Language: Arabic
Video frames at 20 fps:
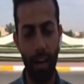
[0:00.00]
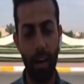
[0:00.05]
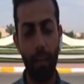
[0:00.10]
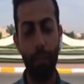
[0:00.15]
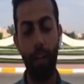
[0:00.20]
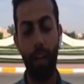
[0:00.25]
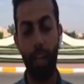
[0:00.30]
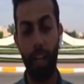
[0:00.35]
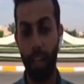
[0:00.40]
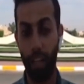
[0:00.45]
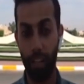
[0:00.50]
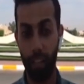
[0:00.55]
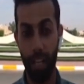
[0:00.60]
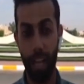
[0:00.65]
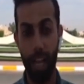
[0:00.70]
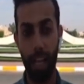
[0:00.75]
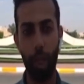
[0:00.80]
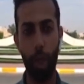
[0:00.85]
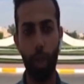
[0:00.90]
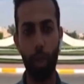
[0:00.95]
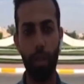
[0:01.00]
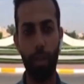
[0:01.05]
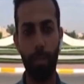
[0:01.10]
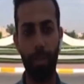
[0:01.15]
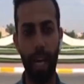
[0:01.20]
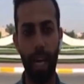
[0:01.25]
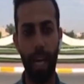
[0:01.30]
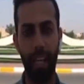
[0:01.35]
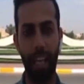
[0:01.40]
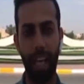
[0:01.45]
رفع الغطاء
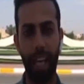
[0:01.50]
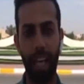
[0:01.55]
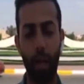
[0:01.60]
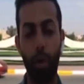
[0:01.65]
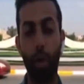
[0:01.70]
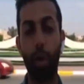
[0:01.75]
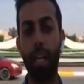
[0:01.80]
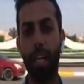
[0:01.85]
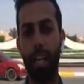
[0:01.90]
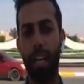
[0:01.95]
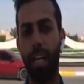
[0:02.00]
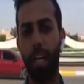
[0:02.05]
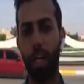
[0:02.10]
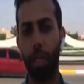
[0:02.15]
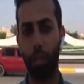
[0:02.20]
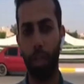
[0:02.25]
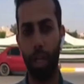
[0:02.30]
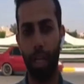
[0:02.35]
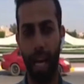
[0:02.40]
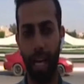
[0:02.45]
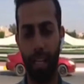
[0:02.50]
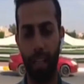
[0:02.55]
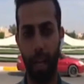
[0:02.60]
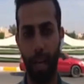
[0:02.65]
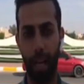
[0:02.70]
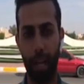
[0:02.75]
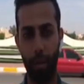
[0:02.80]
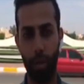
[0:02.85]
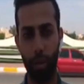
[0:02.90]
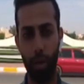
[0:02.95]
الاجتماعي على كل الخارجين عن
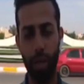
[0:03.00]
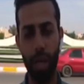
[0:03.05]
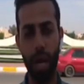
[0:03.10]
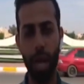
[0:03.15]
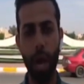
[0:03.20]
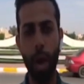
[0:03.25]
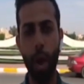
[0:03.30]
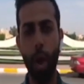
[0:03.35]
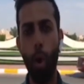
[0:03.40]
القانون